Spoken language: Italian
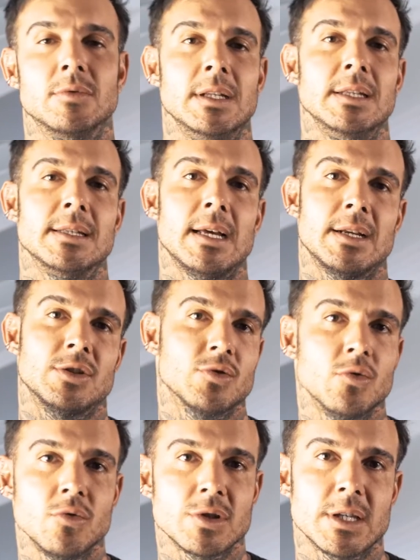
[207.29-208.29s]
Sono
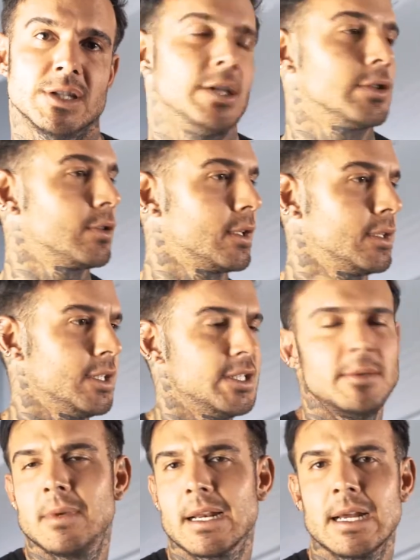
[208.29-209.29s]
due eh, persone che
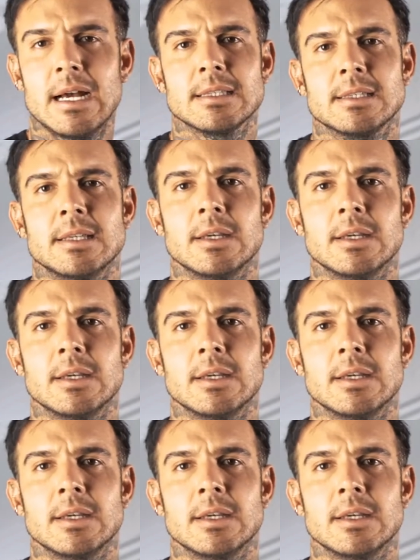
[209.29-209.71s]
lavorano nel mondo